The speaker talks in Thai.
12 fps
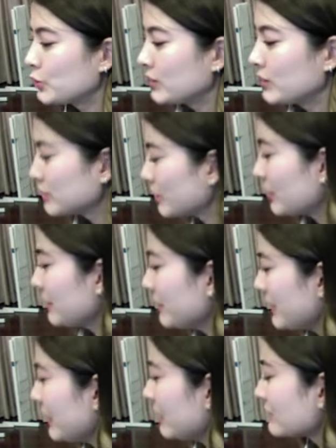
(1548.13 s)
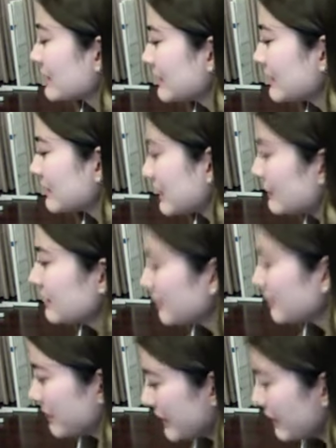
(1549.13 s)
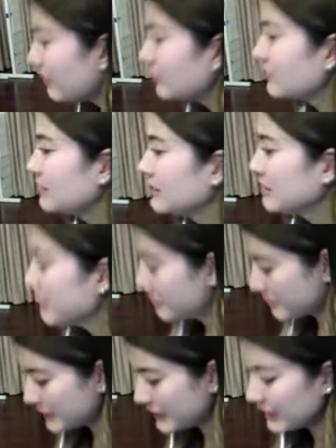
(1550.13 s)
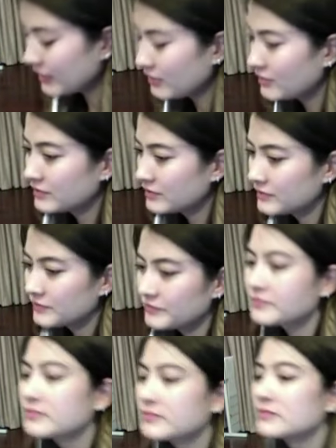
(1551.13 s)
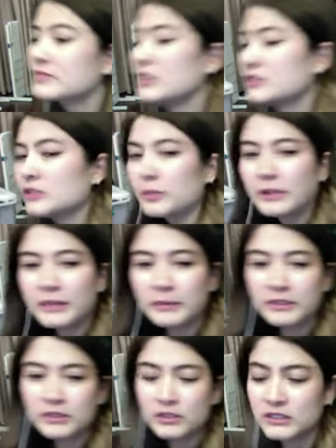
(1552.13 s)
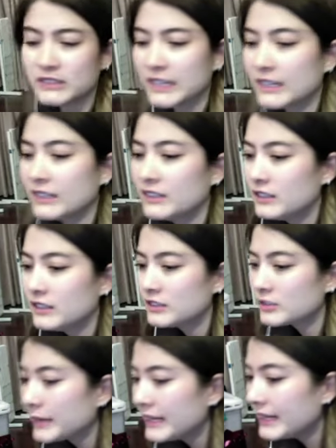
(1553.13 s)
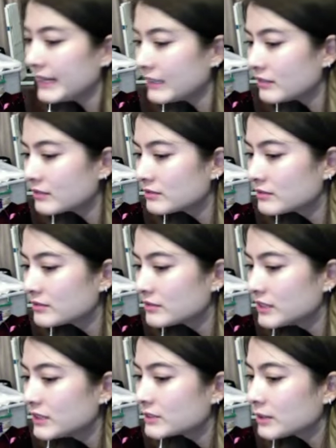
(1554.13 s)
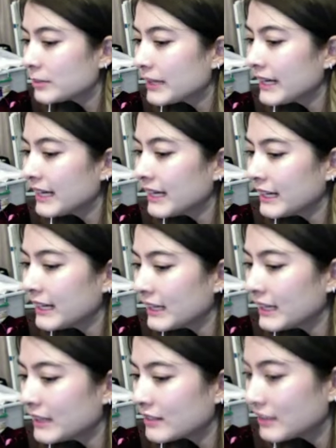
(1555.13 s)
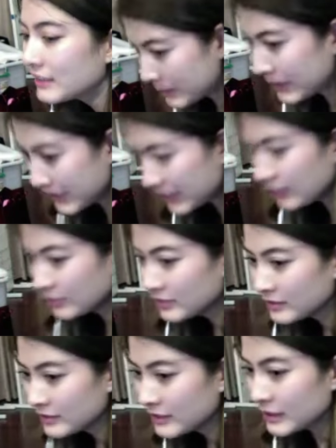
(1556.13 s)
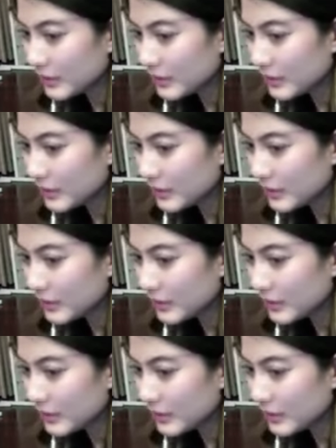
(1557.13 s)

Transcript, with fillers: สมคิดมานี่เหรอมานี่เหรอมานี่เหรอ สมคิดไม่สนใจเลย สมคิดสมคิดมานี่เหรอมา